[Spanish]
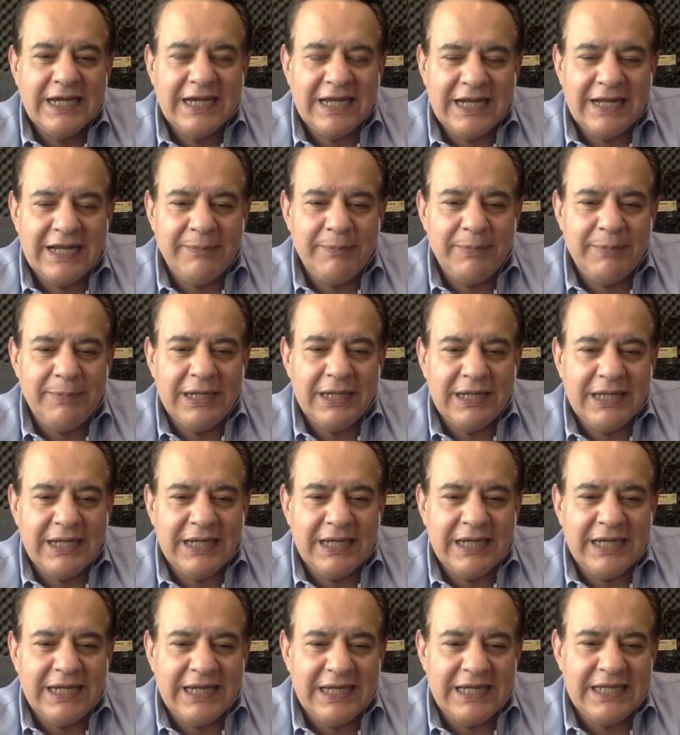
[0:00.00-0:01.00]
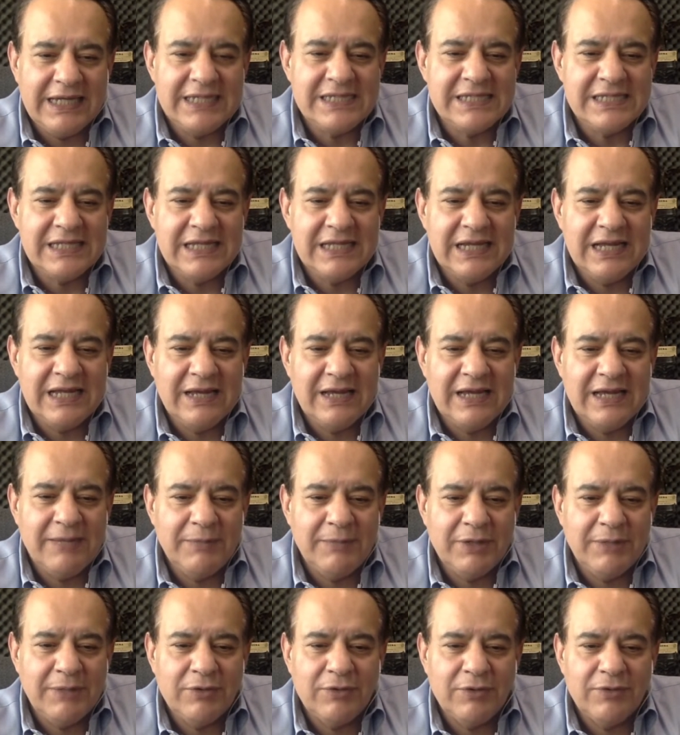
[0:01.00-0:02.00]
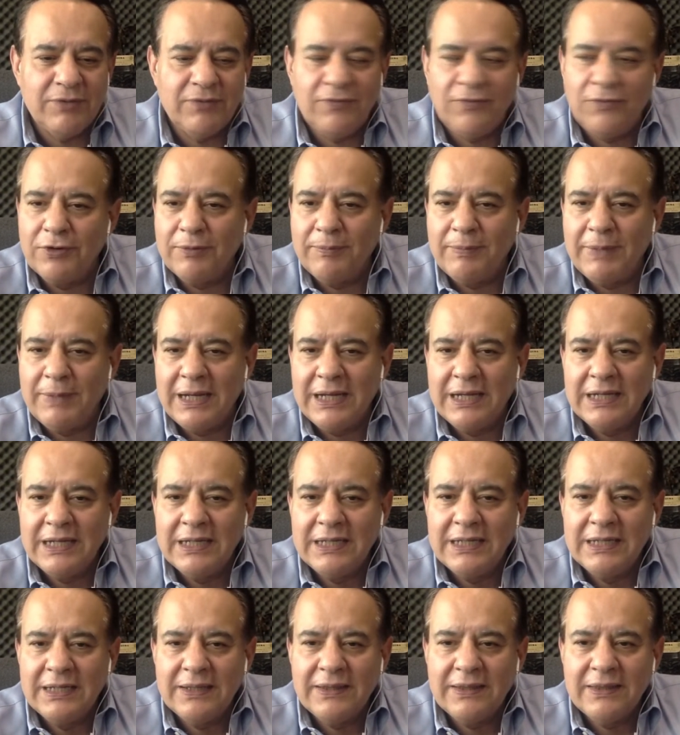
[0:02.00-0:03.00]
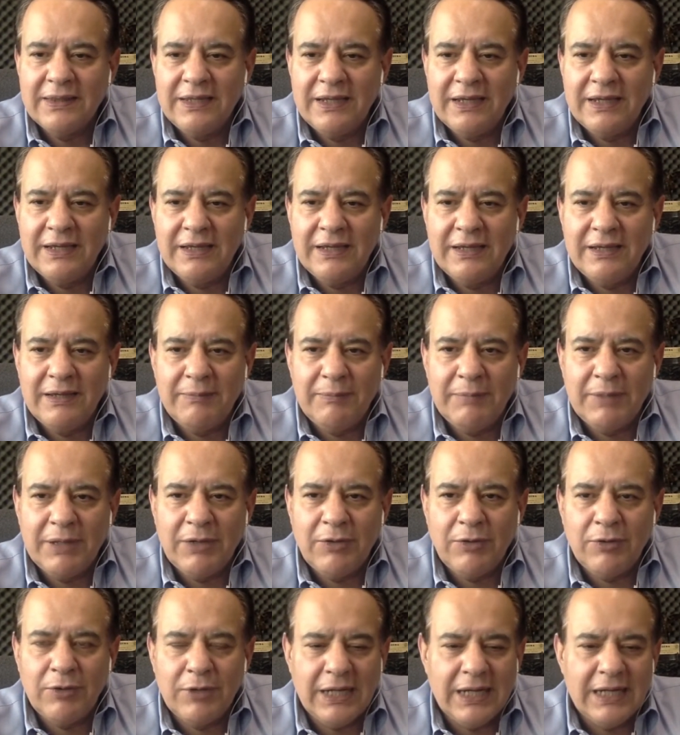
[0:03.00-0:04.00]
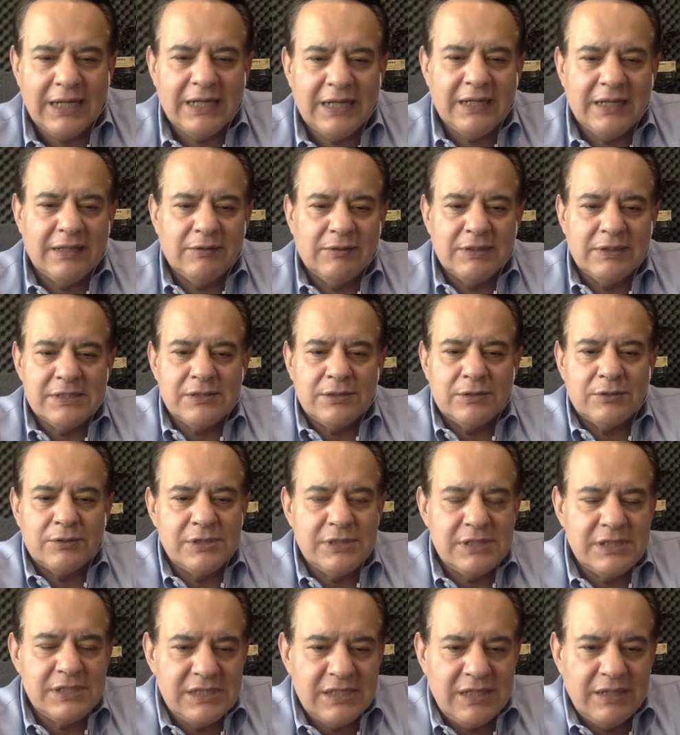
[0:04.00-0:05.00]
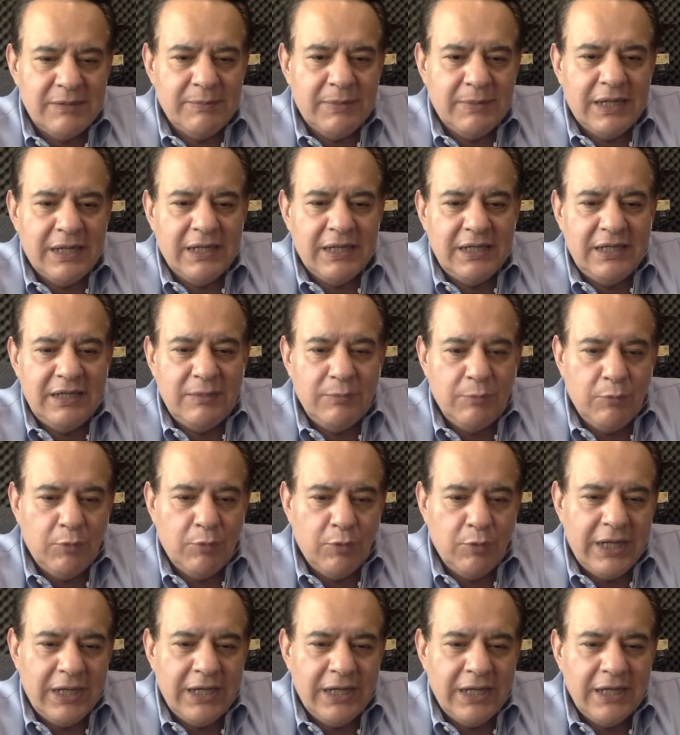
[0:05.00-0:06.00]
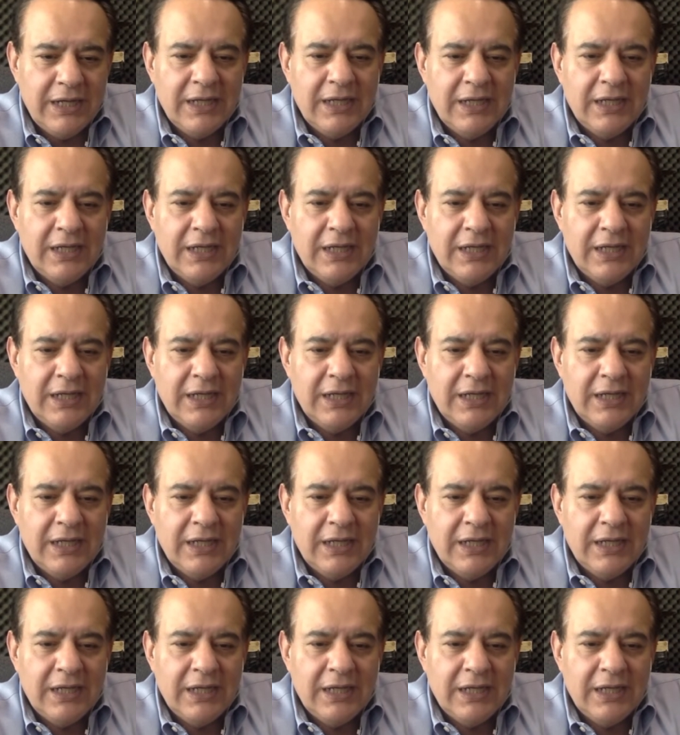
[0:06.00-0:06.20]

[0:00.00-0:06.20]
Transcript: Créeme que es la mejor forma de mejorar nuestro sistema inmune